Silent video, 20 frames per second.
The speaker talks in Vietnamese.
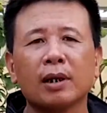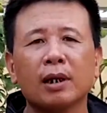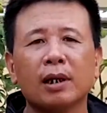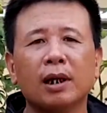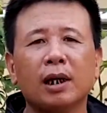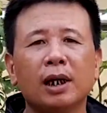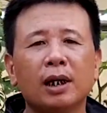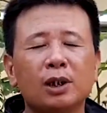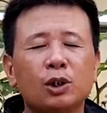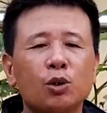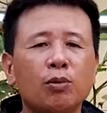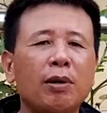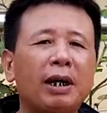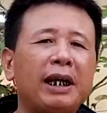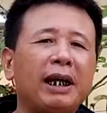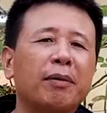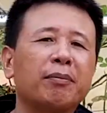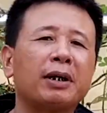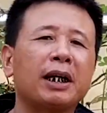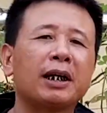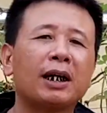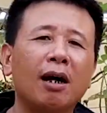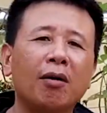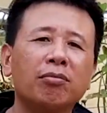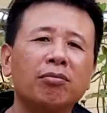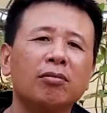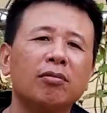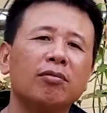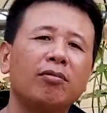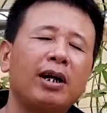Đấy, chúc anh em thành công
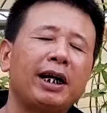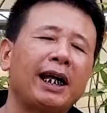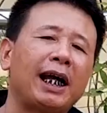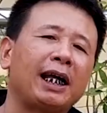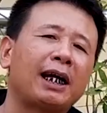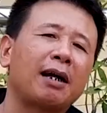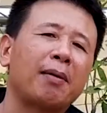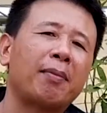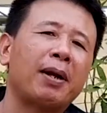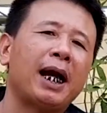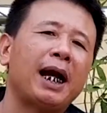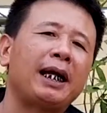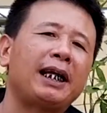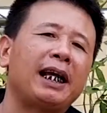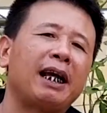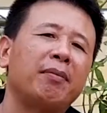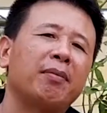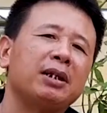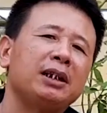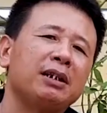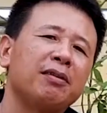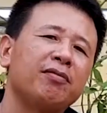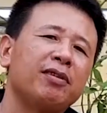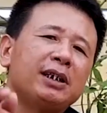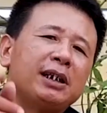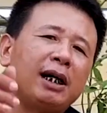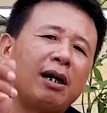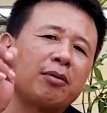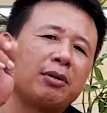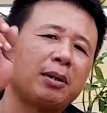và hẹn gặp lại anh em ở những
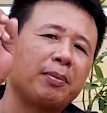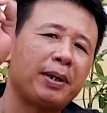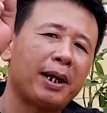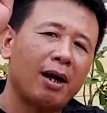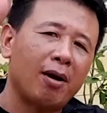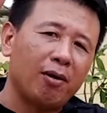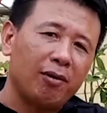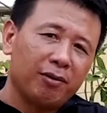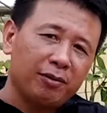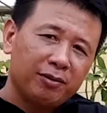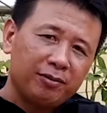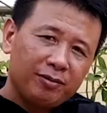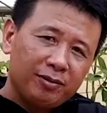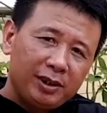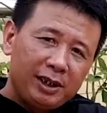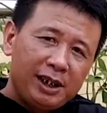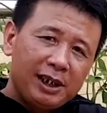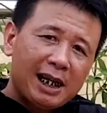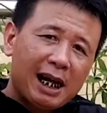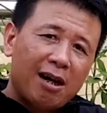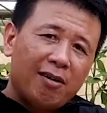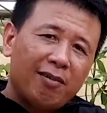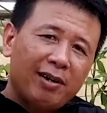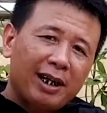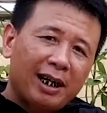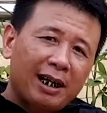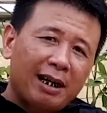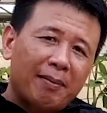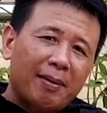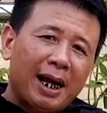video tiếp theo xin chào và
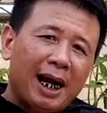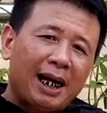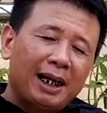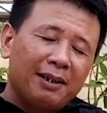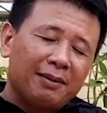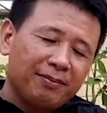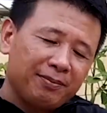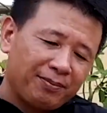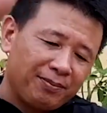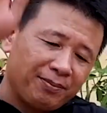hẹn gặp lại